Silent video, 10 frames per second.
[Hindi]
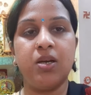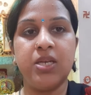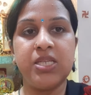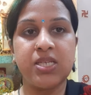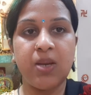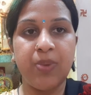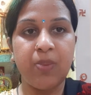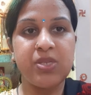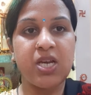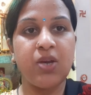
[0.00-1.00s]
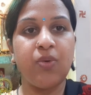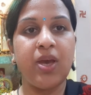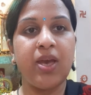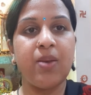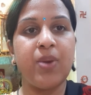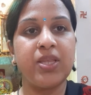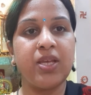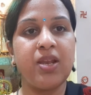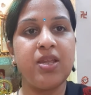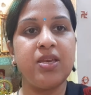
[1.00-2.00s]
नीचे कपड़ा बिछाया हुआ है
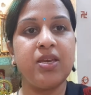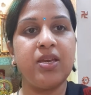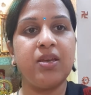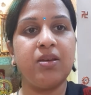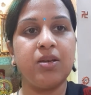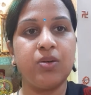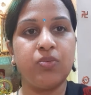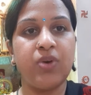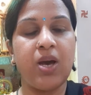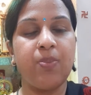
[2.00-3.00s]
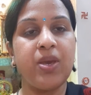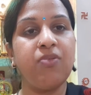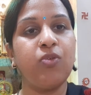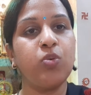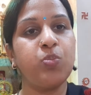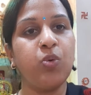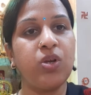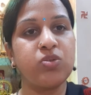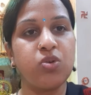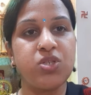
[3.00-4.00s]
माता रानी के वहाँ पे वो
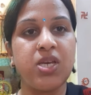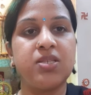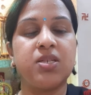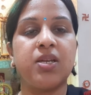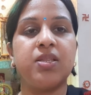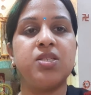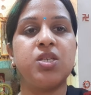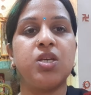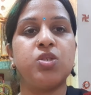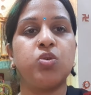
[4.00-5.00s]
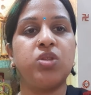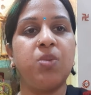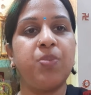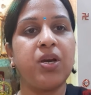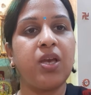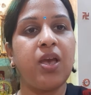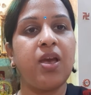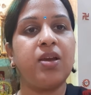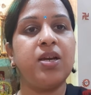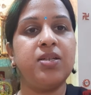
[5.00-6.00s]
पूरा उसको चेंज कर दीजिए जो दीपक
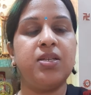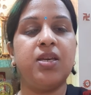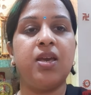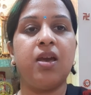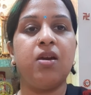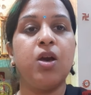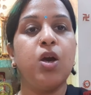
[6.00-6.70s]
है घंटी है